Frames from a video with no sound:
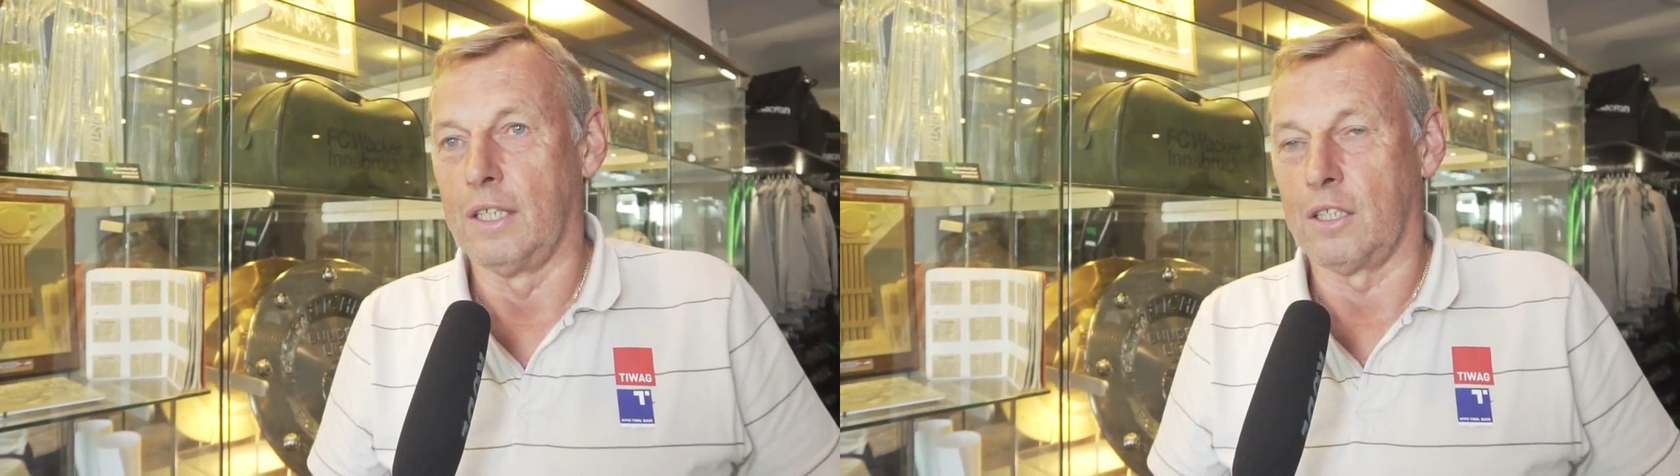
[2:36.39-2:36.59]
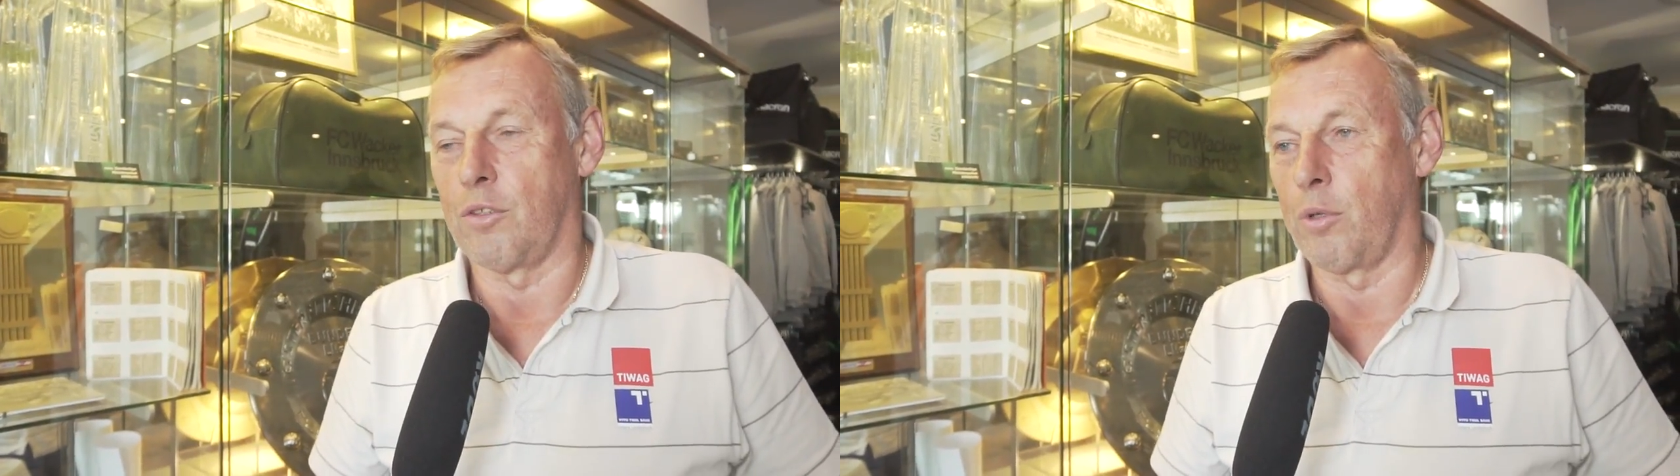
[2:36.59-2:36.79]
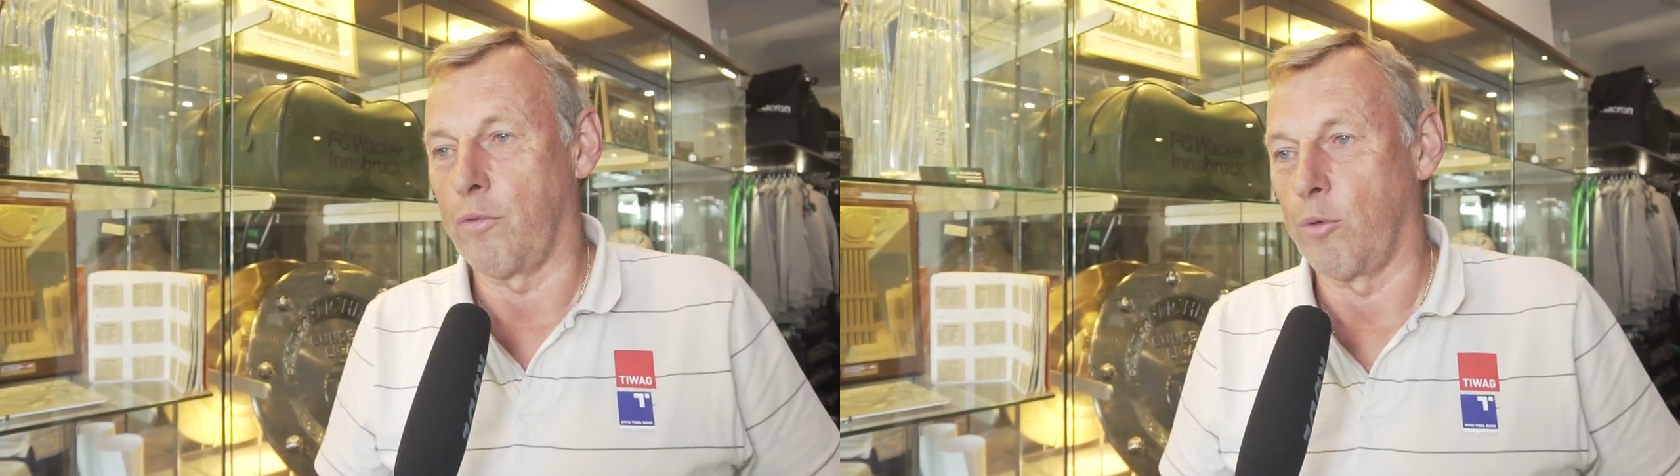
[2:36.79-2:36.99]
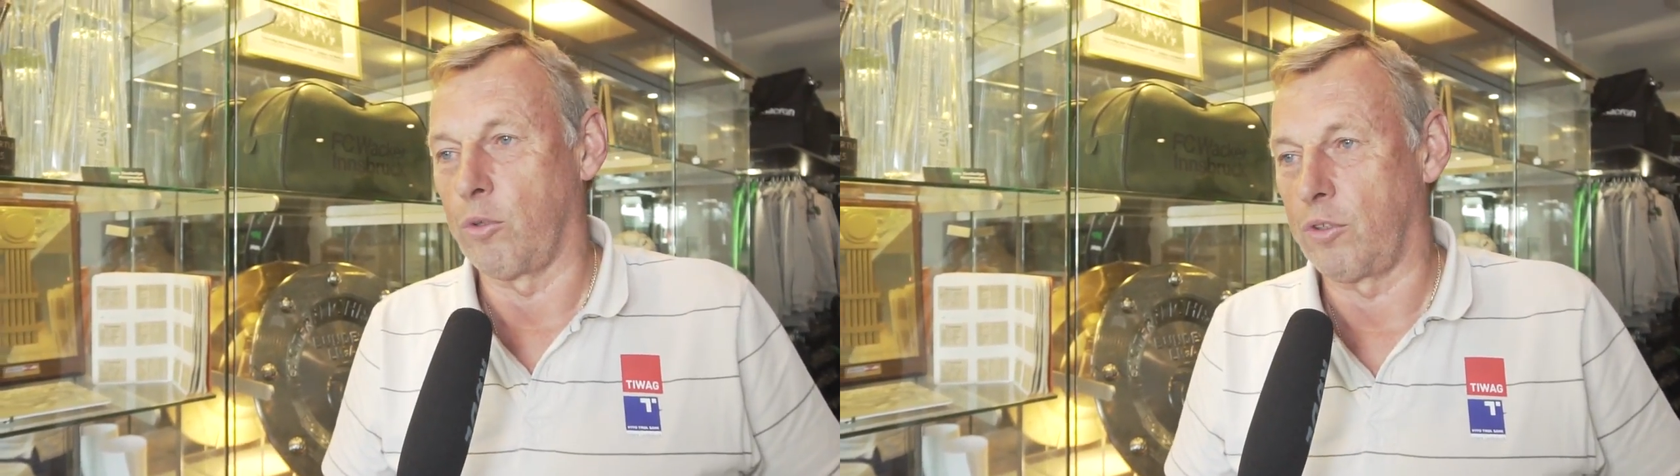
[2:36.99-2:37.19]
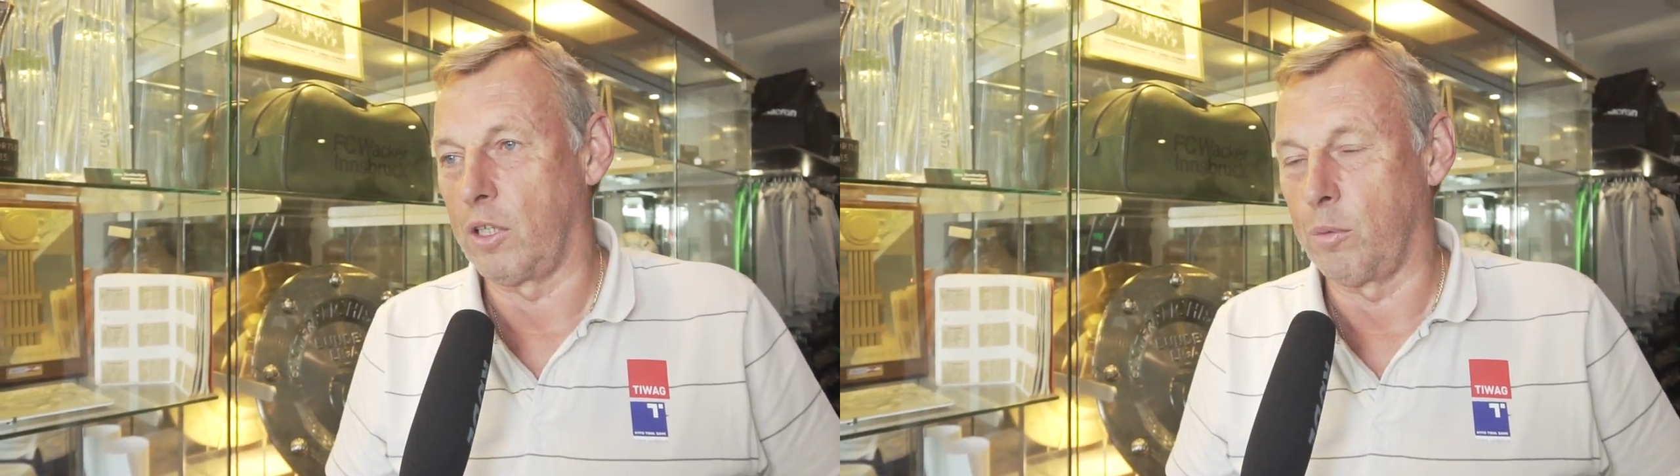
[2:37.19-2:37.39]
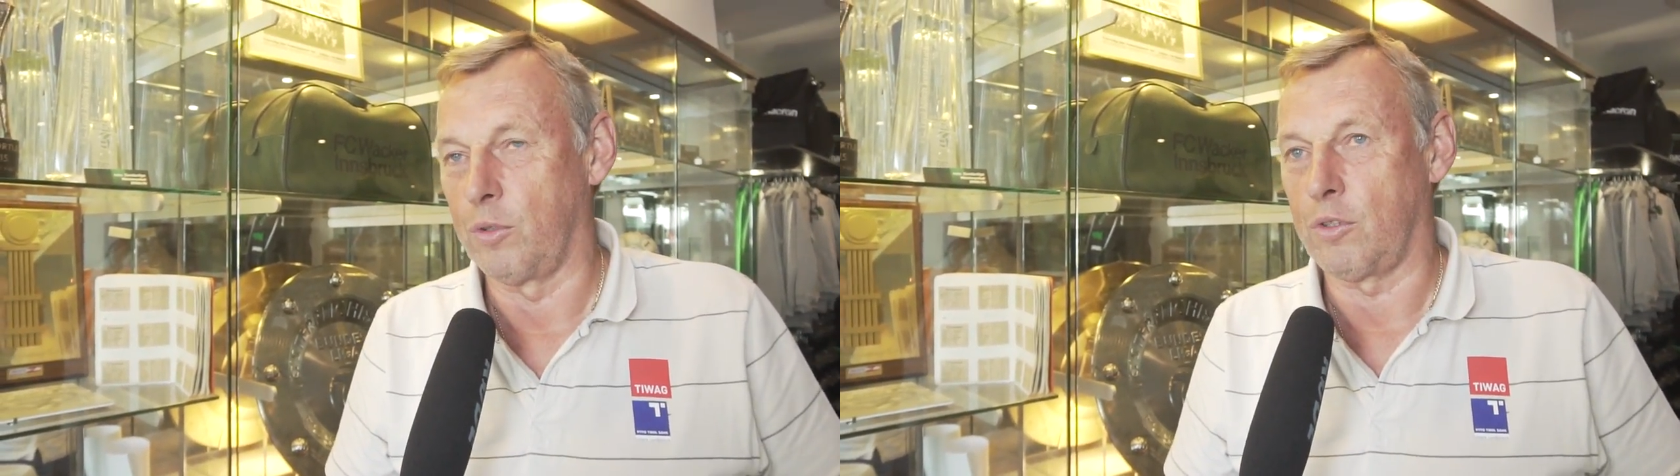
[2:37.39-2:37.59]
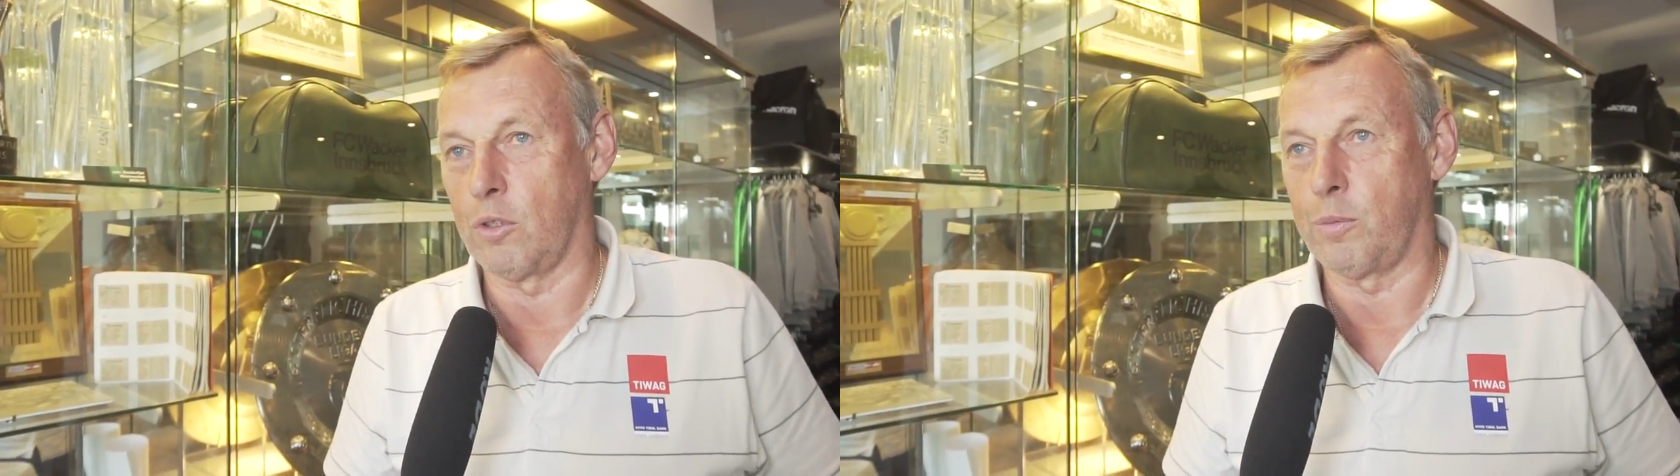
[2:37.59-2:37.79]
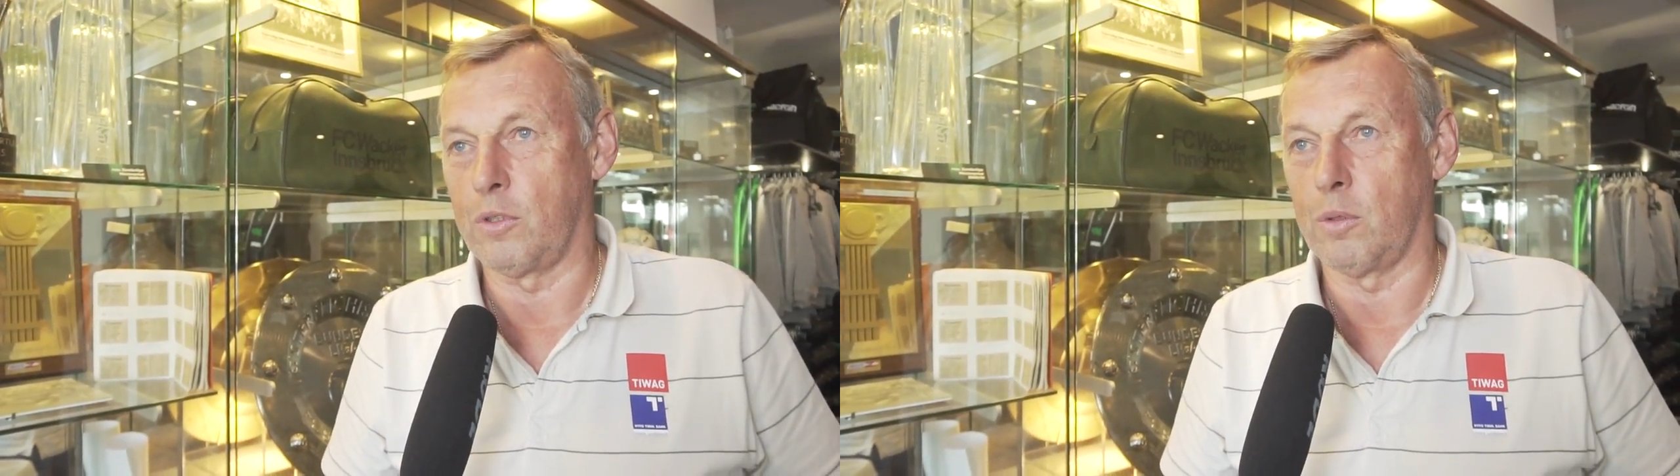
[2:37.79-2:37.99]
dass wir Erfolgserlebnis
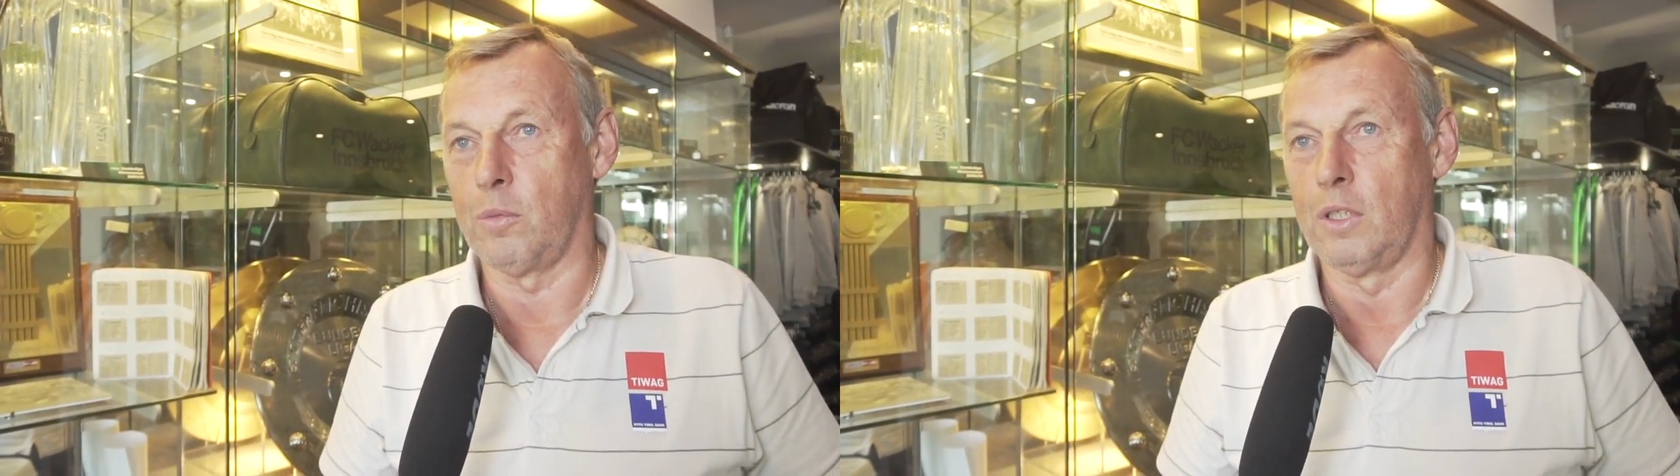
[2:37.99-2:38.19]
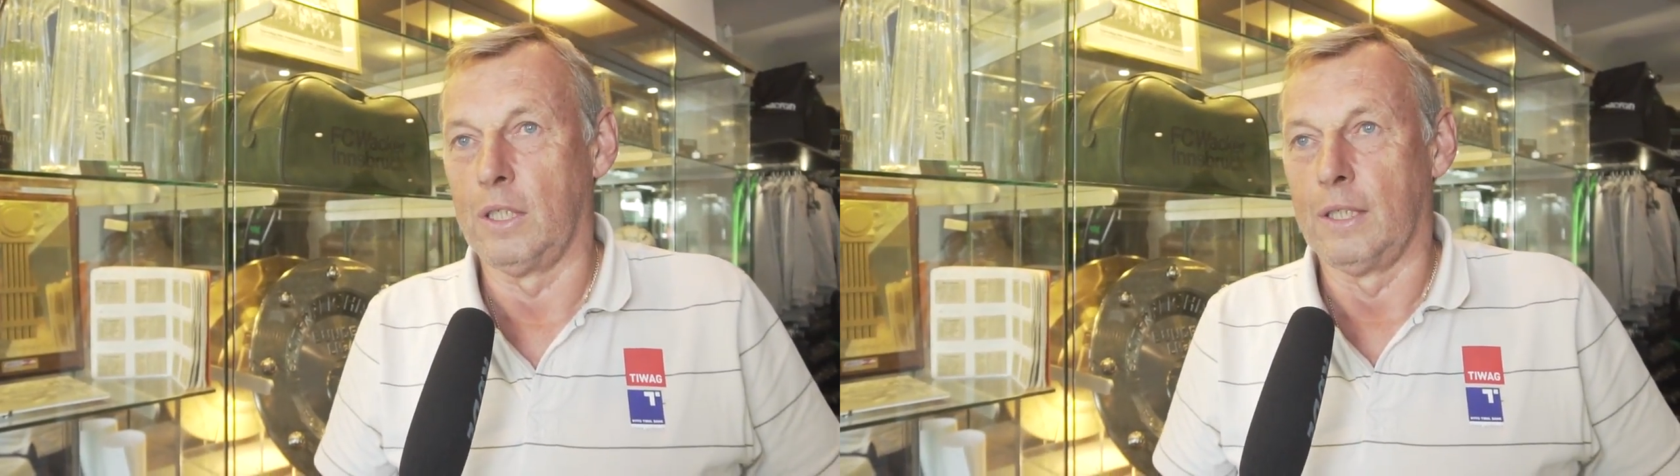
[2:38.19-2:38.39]
gehabt haben